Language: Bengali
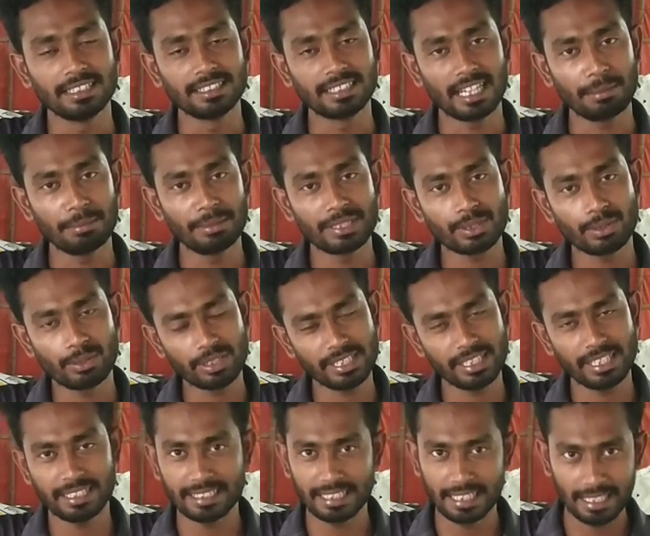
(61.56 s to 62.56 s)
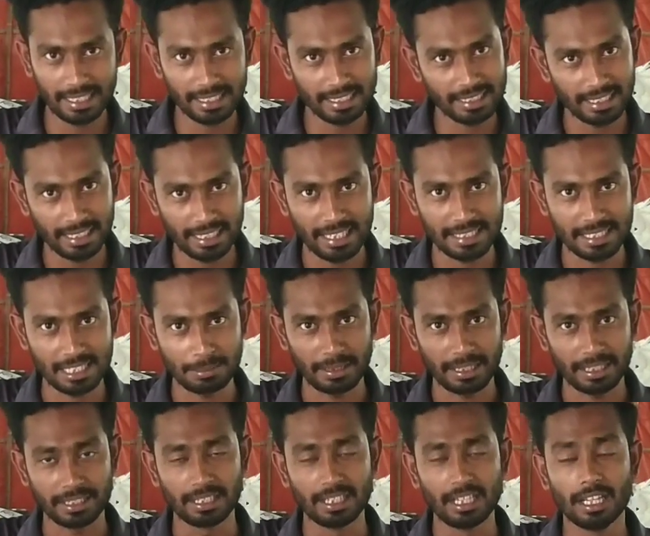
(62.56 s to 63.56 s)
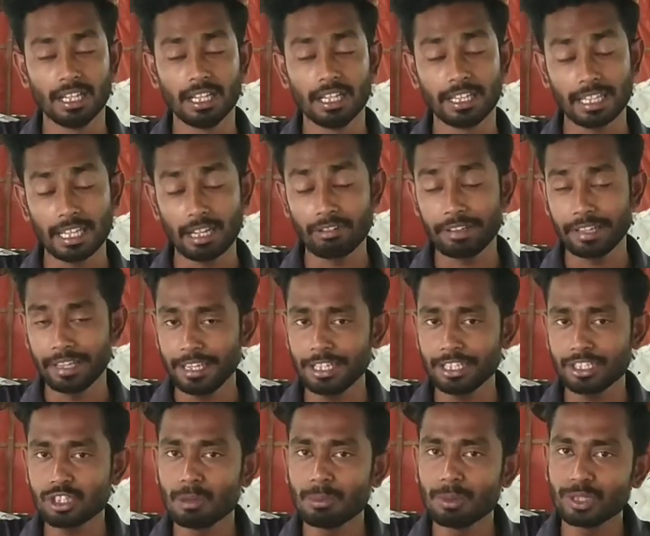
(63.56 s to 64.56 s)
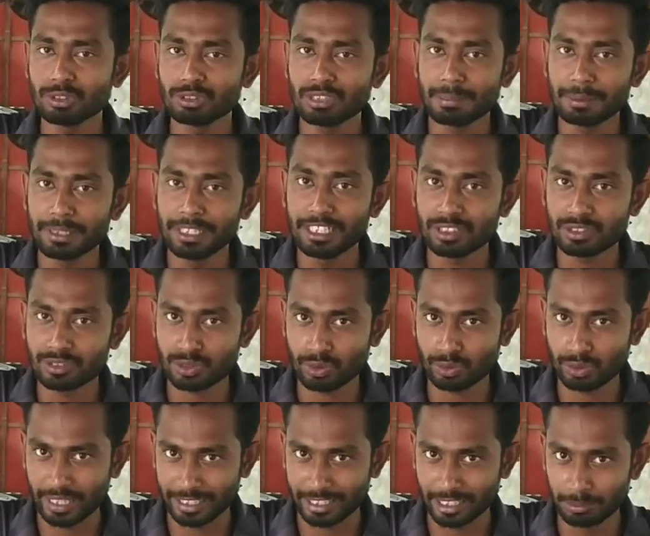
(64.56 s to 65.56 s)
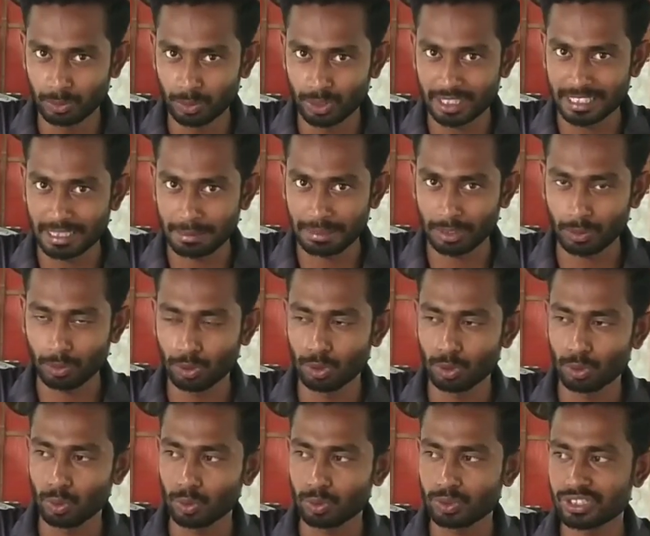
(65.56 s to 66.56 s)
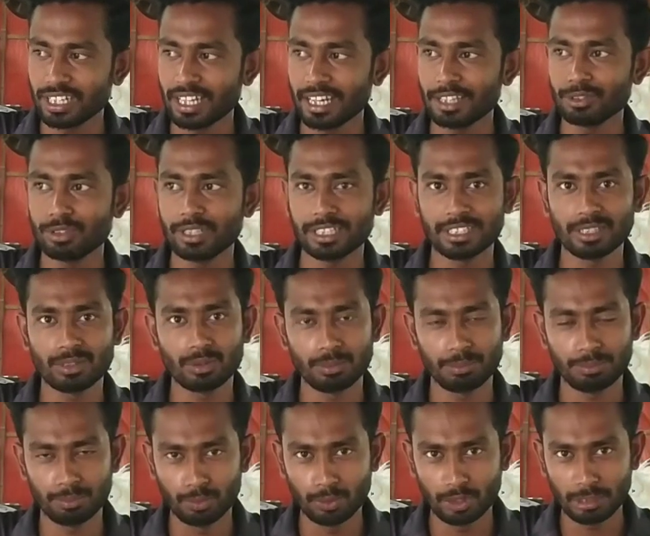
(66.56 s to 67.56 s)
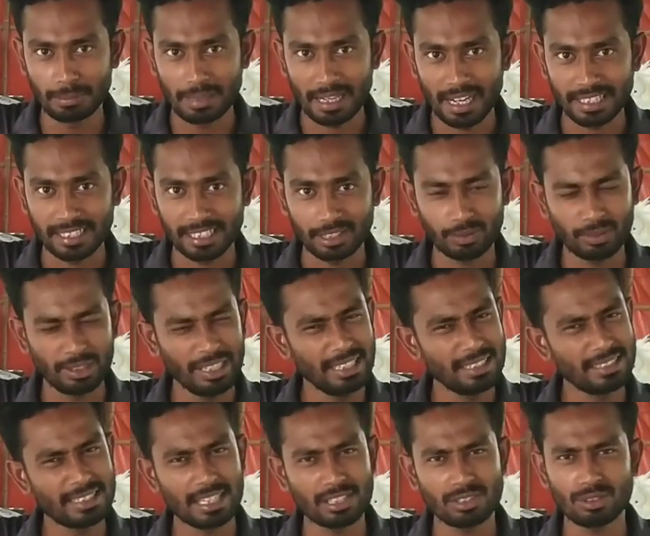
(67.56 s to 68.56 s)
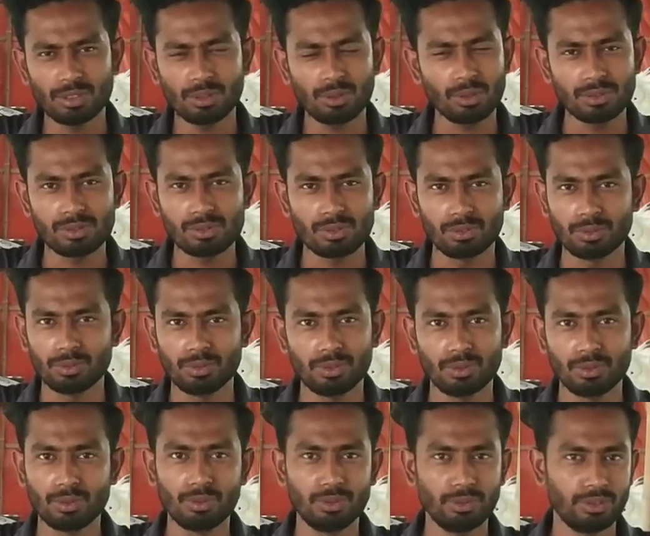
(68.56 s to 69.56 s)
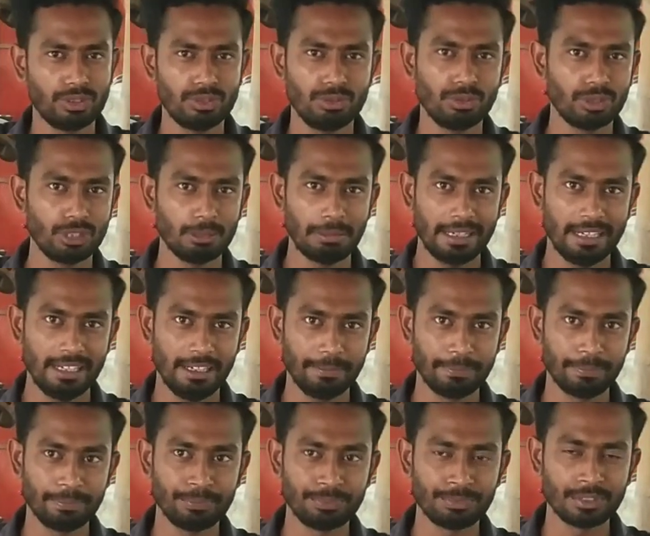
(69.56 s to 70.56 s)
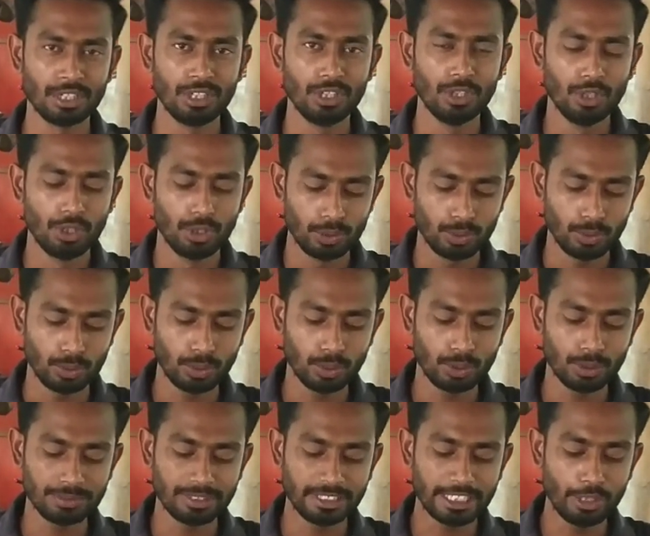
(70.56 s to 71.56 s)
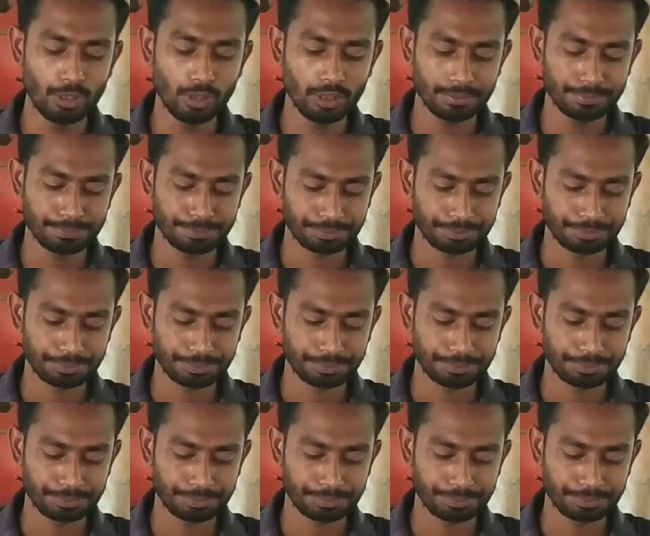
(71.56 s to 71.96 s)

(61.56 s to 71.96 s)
যারা মিস করেছেন এই চ্যানেলে গিয়ে দেখে আসতে পারেন কারণ এই সময় যদি আপনি হিট স্ট্রোকের একটা মুরগি যা মানে কোনো রোগ ছাড়া যদি একটা মুরগি মারা যায় তখন ইচ্ছা আসলে কষ্ট অন্য কিছু হতে পারে না তো যাই হোক